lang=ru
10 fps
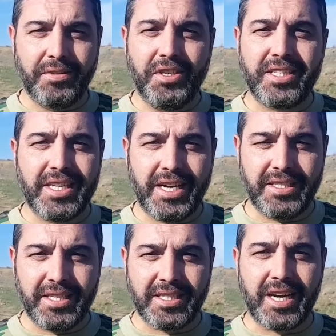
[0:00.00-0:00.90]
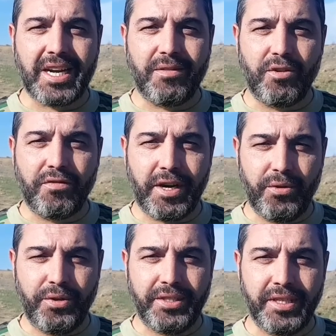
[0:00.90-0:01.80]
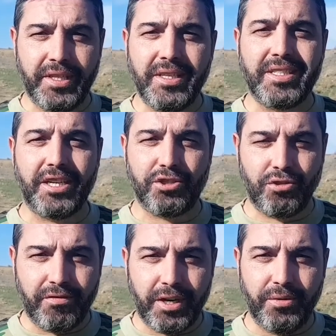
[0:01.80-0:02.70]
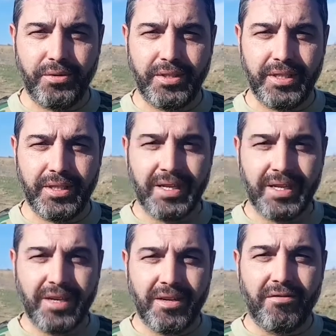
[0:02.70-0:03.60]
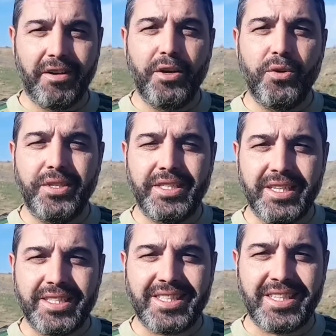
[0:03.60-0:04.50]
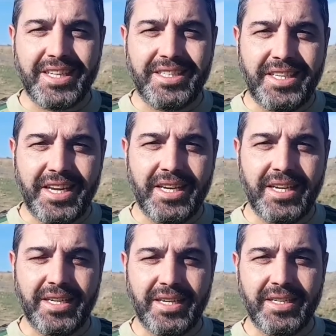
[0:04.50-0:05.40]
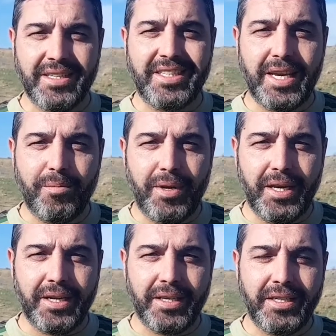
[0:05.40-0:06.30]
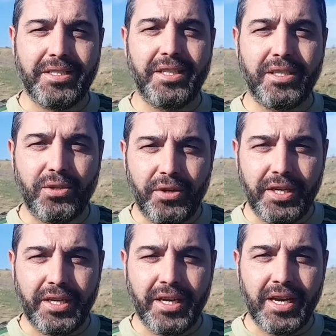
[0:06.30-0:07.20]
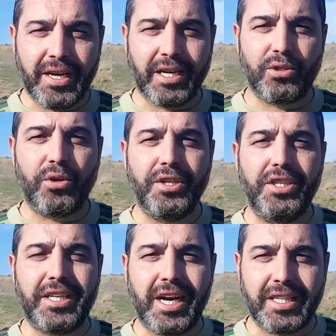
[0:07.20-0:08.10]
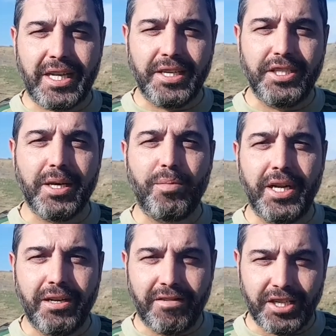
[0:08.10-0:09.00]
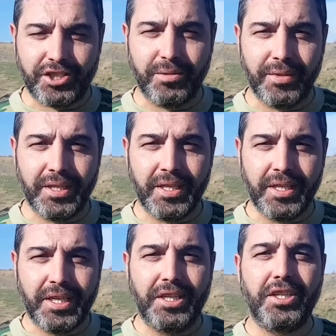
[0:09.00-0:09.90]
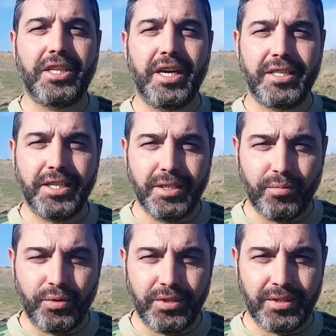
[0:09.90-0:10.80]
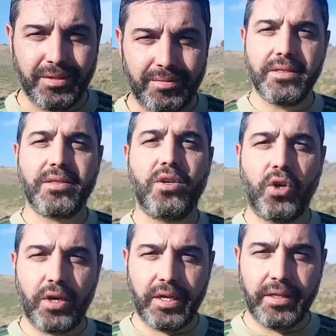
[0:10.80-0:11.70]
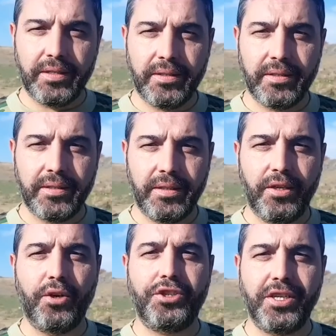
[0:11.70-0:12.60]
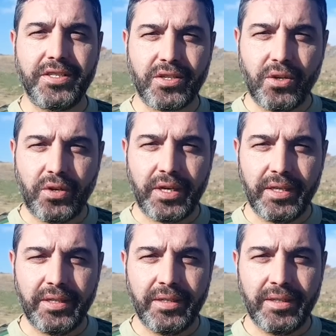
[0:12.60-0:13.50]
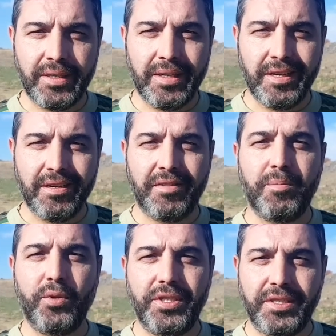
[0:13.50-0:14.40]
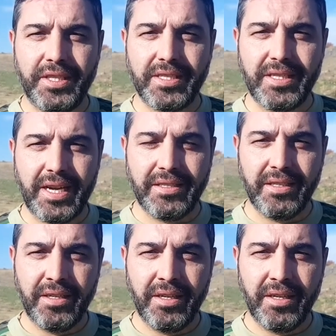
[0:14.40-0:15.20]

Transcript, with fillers: не знаете, за кого воюете и за что воюете. Воюете за те земли и территории, которые никогда не были вашими и никогда не будут. Скоро и очень скоро вы будете знать,